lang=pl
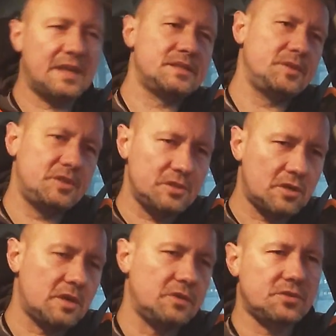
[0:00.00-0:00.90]
na razie będzie się
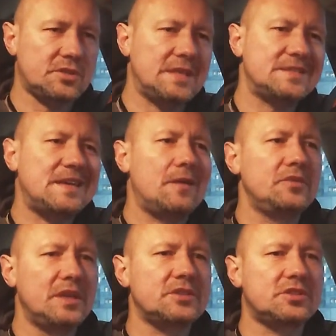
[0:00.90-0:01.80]
trochę
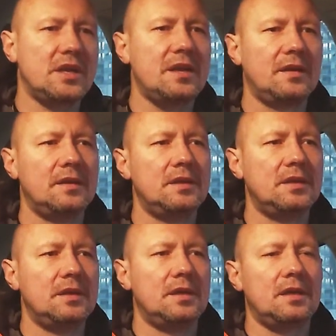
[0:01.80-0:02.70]
oszczędzał jeszcze
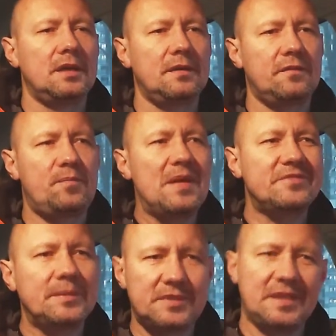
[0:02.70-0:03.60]
w
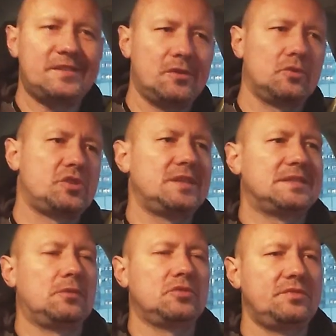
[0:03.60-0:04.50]
pewnym sensie
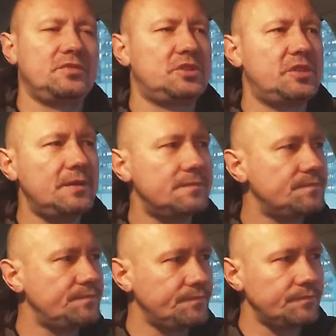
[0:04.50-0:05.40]
oszczędzał oczywiście.
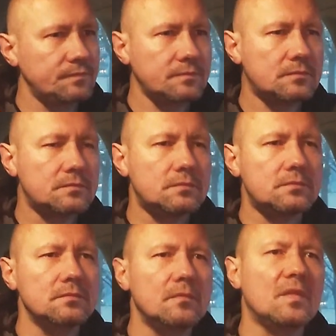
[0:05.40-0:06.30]

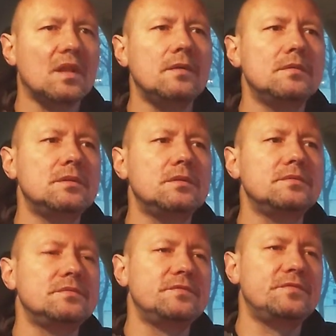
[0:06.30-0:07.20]
Mm.
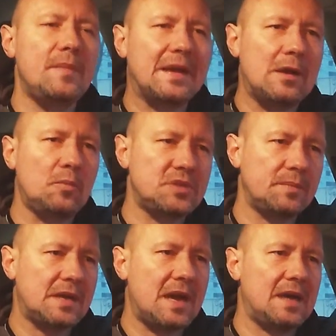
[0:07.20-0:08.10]
Wymagał
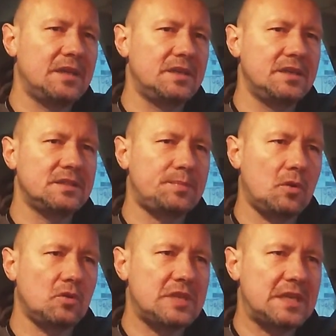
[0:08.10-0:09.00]
Przemka e,
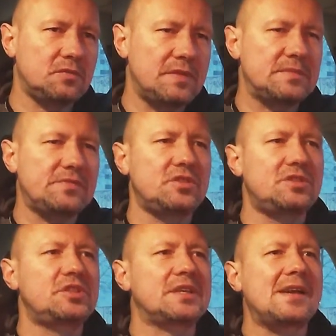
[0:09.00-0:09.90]
sporo czasu. Wiem, że
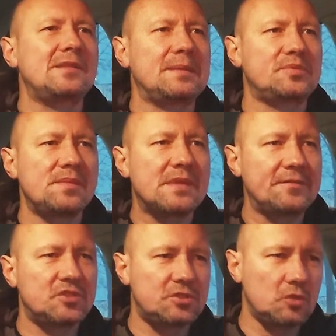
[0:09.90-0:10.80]
wszyscy czekają na
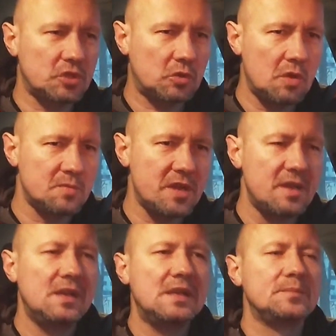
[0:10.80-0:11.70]
Przemka, wszyscy oczekują,
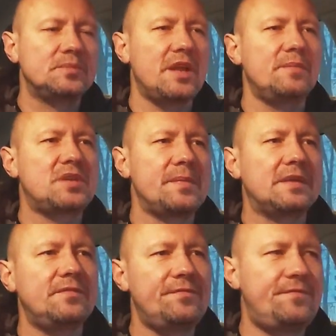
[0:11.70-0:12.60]
że
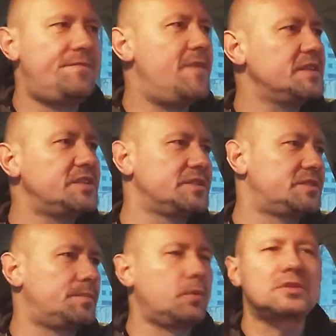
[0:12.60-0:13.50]
Przemek wejdzie
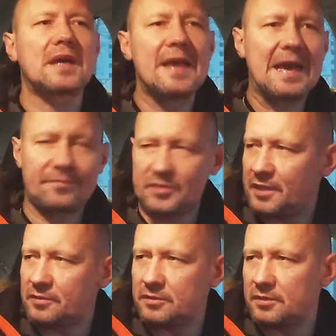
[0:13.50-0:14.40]
z buta, jak
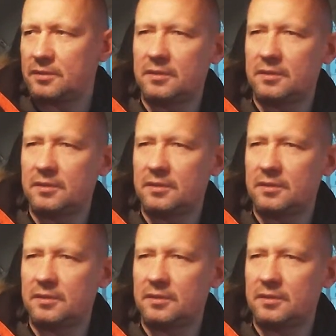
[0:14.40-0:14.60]
wszedł e,